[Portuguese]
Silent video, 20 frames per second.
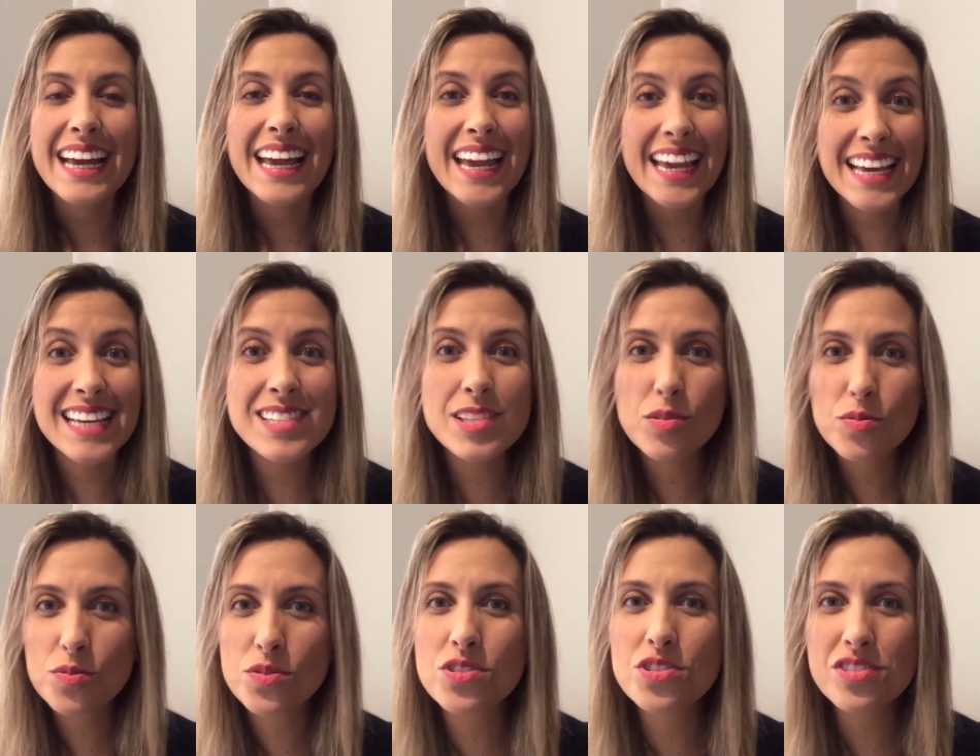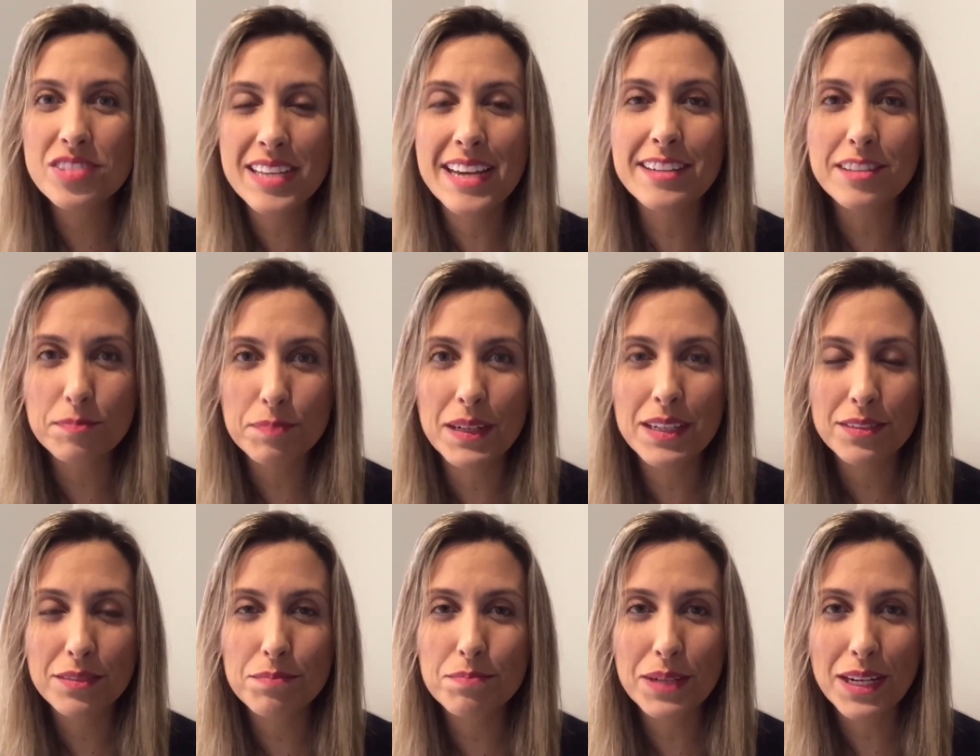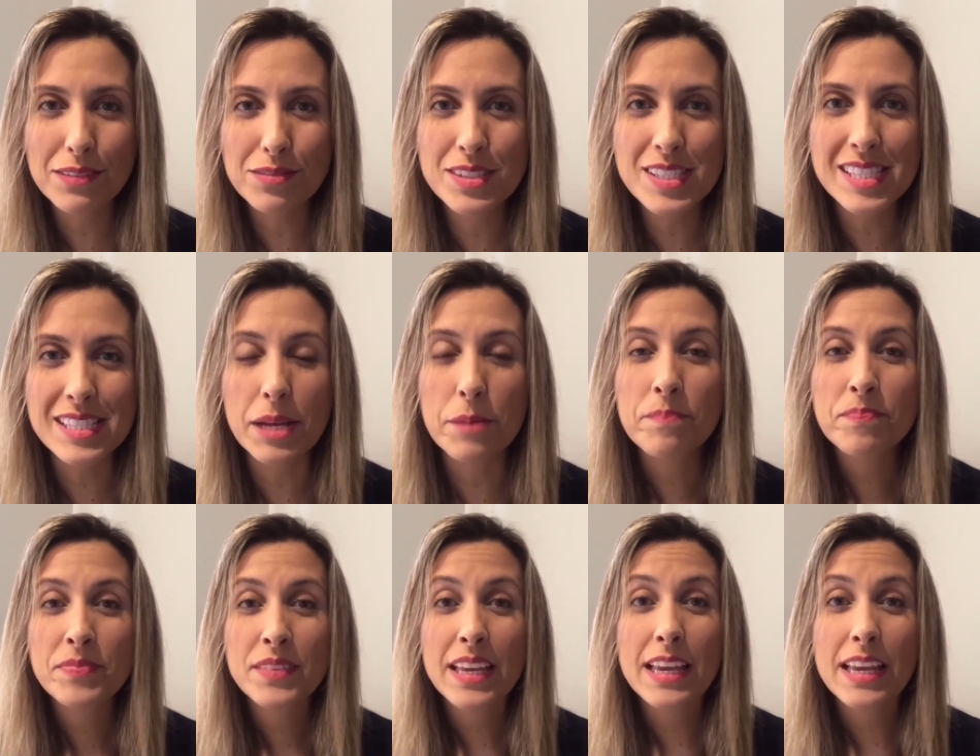esse é o curso certo para você.